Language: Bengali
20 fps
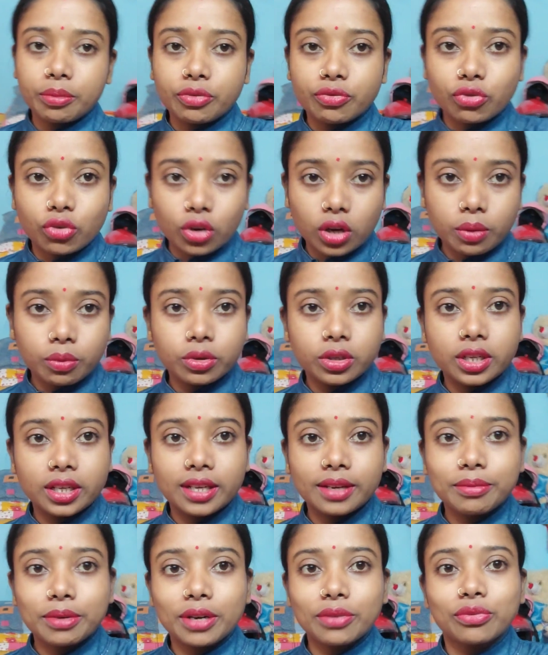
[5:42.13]
আমি ফোটাবো
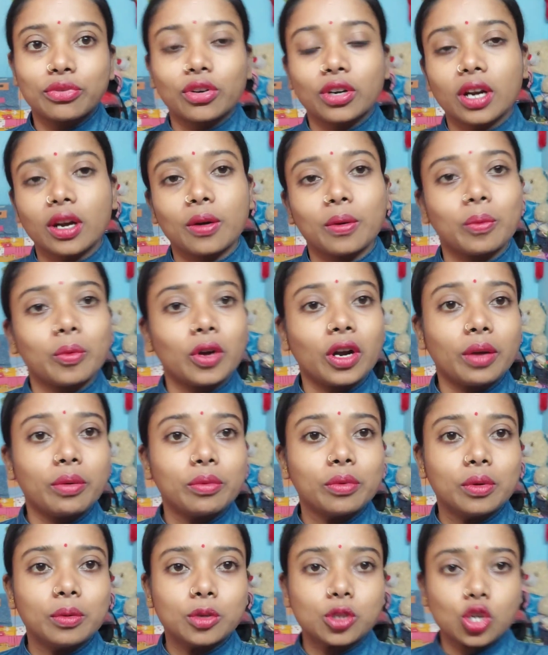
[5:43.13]
ঠিকই মানে ফোটানোর পরে
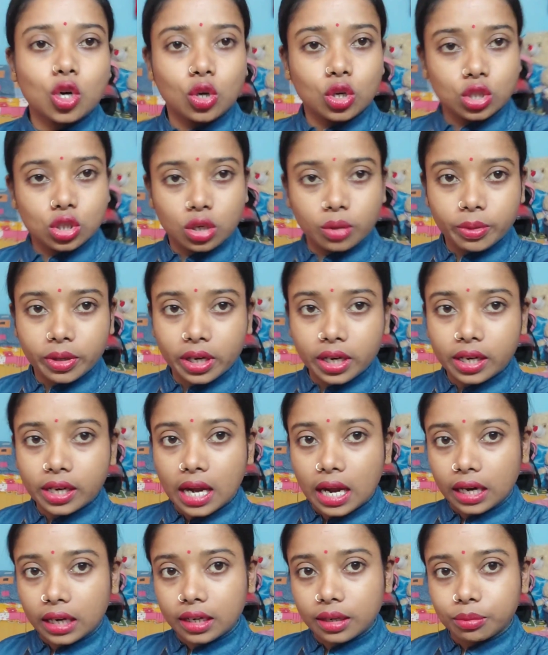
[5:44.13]
আমি বলবো সঙ্গে সঙ্গে আমাকে
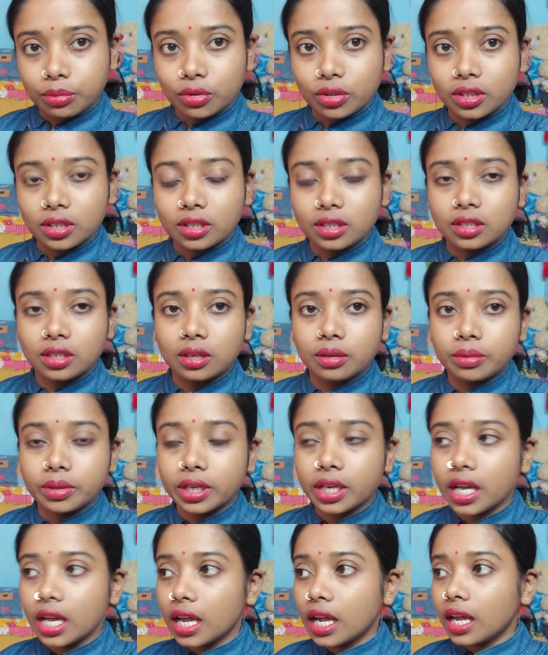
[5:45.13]
নাকেরটা পরিয়ে দিতে হবে